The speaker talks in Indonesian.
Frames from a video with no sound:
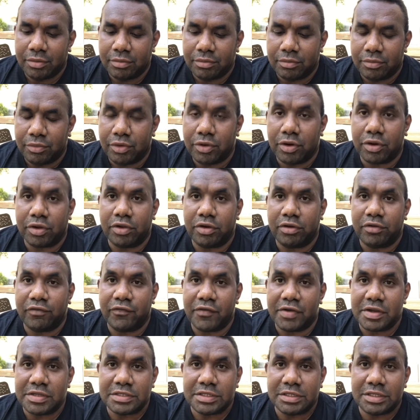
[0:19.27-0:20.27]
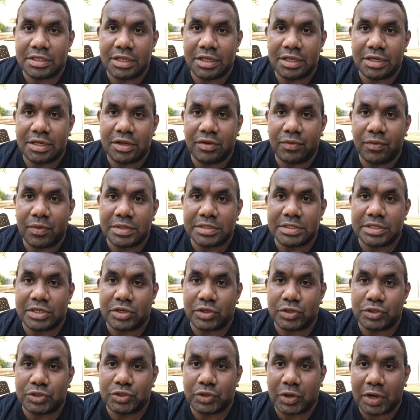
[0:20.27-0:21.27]
Murdoch University di
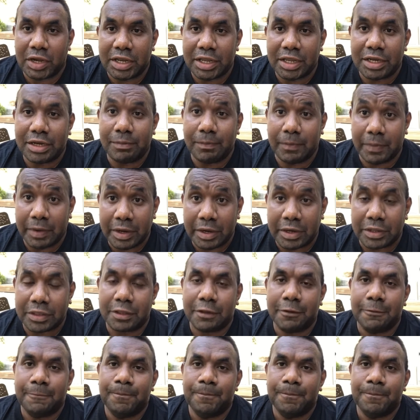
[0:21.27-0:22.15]
Western Australia di Perth.